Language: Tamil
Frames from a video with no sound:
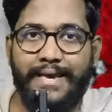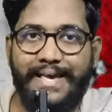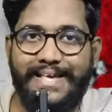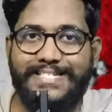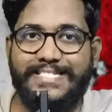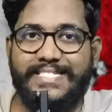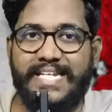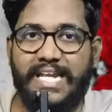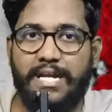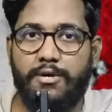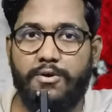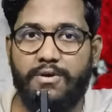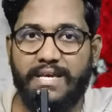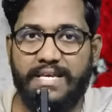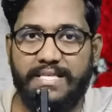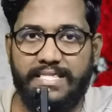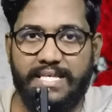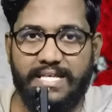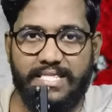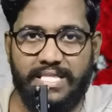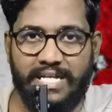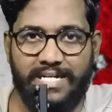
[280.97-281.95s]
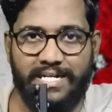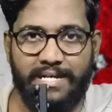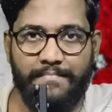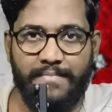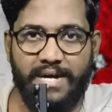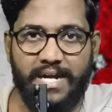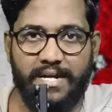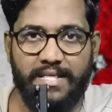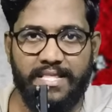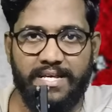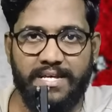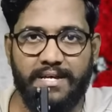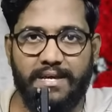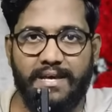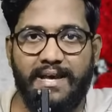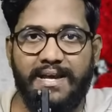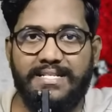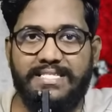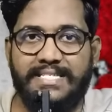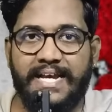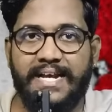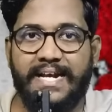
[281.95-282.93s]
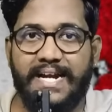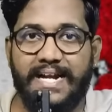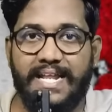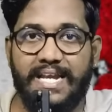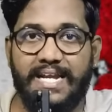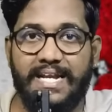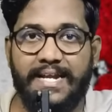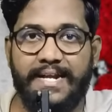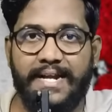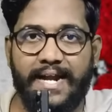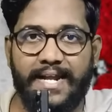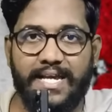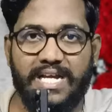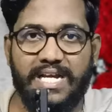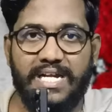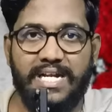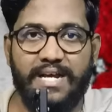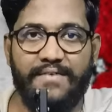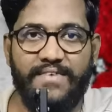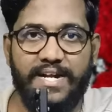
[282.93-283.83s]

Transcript: இஸ்ரேலோட இந்த திட்டமானது செங்கடலில் நடக்கின்ற